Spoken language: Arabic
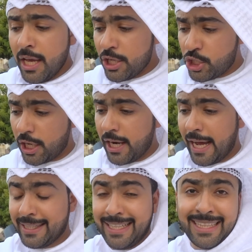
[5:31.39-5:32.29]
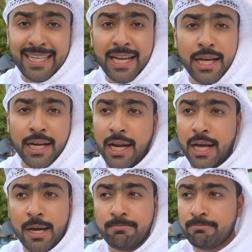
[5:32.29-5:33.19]
شغلات عندنا
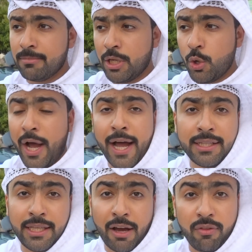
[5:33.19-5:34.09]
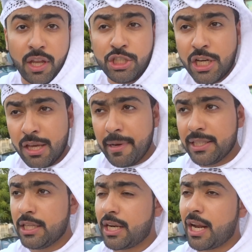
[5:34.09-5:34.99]
الرقم الاحادي افضل شيء
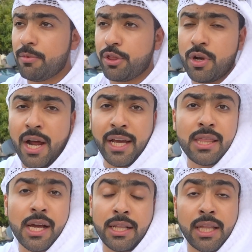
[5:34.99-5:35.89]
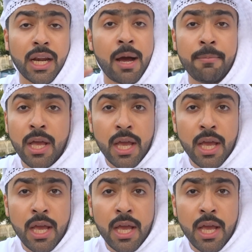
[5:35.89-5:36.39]
بعدين الرقم الثنائي اذا كانت الارقام